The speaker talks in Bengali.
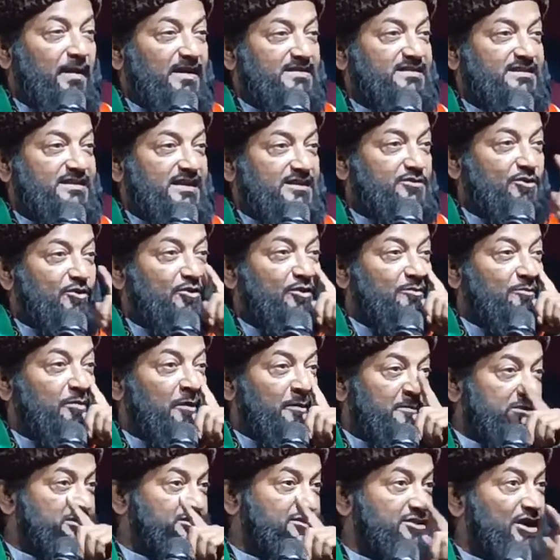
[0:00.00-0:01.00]
বাচ্চা যখন
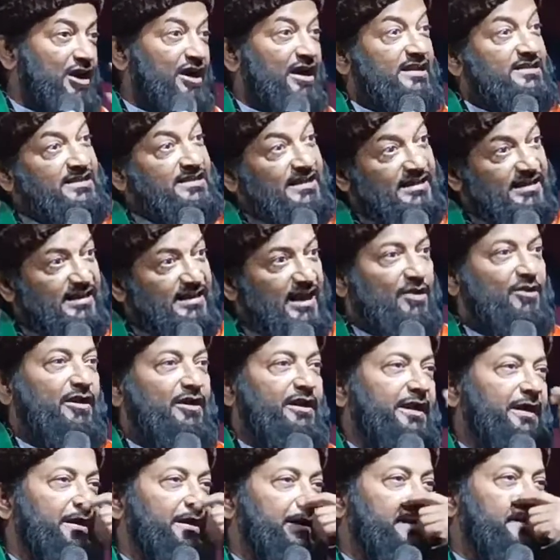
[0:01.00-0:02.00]
ভূমিষ্ঠ হয় চিন্তা
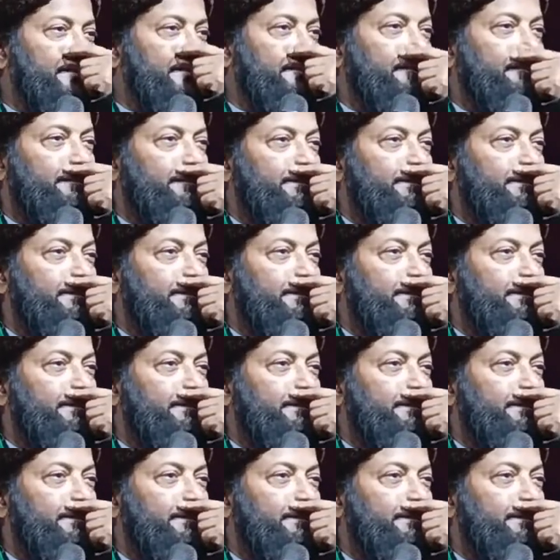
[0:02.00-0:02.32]
করে